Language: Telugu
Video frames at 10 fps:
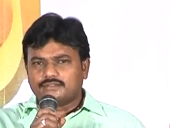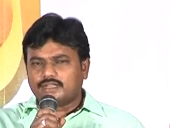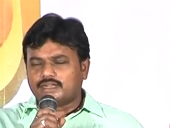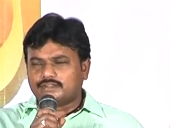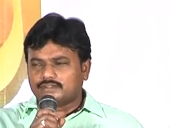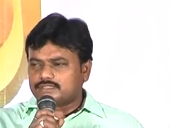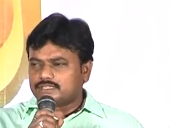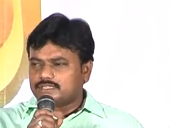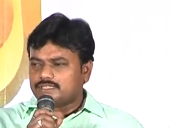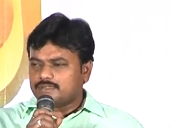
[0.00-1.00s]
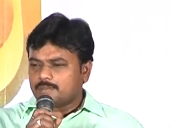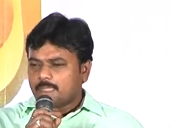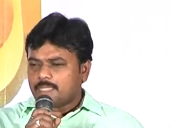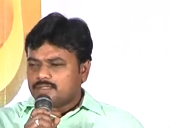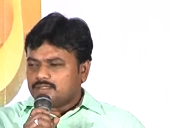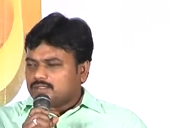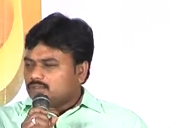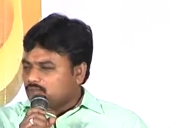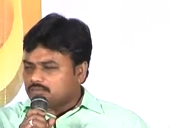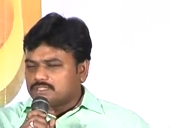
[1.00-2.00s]
అలాంటి వ్యక్తి
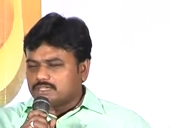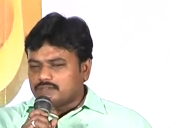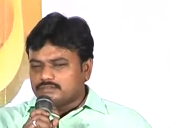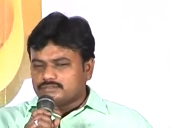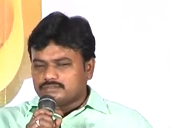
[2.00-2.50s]
వంశీ గారు